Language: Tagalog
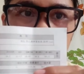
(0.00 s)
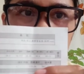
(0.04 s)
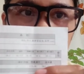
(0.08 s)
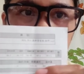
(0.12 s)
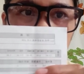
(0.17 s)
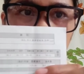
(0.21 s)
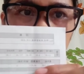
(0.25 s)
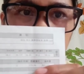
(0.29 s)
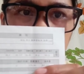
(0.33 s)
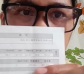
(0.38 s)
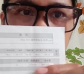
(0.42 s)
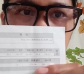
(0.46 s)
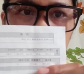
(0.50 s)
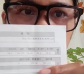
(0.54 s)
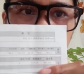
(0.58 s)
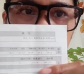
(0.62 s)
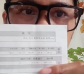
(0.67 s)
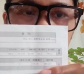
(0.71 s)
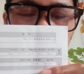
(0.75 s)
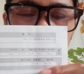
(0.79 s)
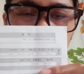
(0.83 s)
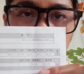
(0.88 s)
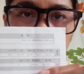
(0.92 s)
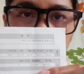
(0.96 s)
Sa taas ang
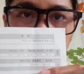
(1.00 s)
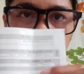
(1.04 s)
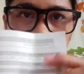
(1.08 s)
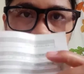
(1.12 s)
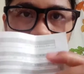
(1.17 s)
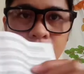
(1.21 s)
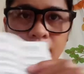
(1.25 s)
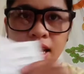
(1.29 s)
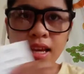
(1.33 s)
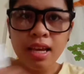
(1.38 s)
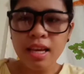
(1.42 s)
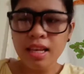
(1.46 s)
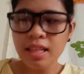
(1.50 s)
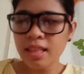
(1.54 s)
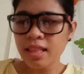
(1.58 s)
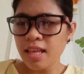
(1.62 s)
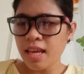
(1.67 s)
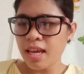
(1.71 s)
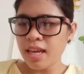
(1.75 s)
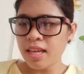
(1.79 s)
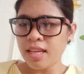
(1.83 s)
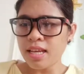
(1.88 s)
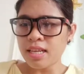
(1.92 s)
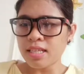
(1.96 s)
kaltas. And
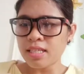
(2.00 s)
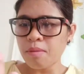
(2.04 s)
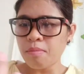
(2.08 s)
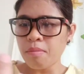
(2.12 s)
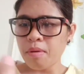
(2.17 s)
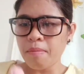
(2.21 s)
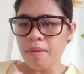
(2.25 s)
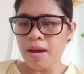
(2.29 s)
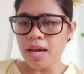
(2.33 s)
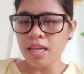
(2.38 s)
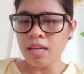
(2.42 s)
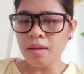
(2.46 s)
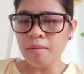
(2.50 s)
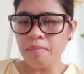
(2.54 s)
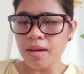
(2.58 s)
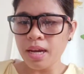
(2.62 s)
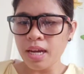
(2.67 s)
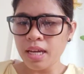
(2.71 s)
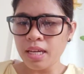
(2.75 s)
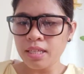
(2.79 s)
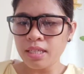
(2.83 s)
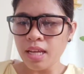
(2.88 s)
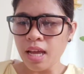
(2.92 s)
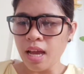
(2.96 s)
then, nasa baba
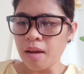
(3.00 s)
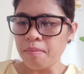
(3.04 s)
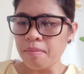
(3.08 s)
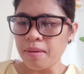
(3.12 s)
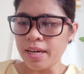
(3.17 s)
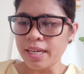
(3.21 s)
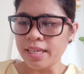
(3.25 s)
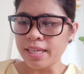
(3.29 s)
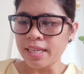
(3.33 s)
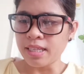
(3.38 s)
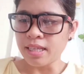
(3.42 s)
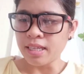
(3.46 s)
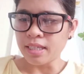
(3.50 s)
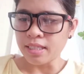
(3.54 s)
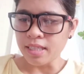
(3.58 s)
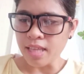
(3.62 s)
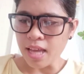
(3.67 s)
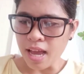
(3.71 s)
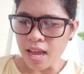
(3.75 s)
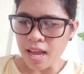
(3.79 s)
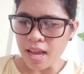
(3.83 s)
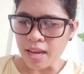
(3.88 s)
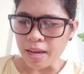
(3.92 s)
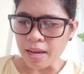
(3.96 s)
naman ang mga
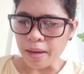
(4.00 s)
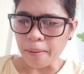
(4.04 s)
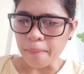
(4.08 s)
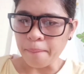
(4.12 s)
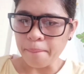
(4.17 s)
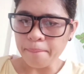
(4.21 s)
nadagdag.